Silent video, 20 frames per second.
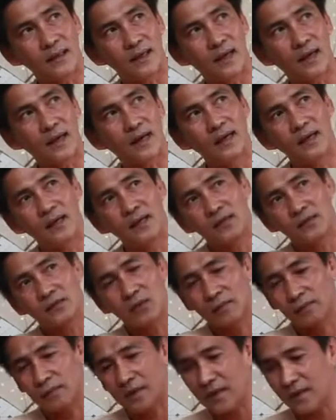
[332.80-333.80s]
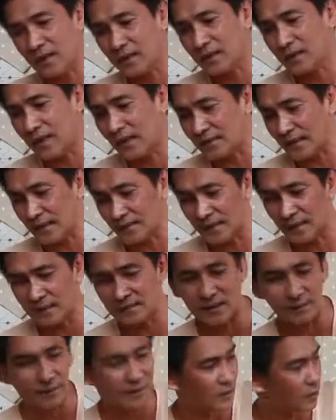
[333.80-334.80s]
นะฮะส่วนปีกก็คืออาศัยจาก
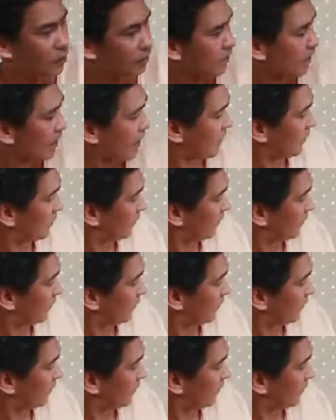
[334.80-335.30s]
สปริงของไม้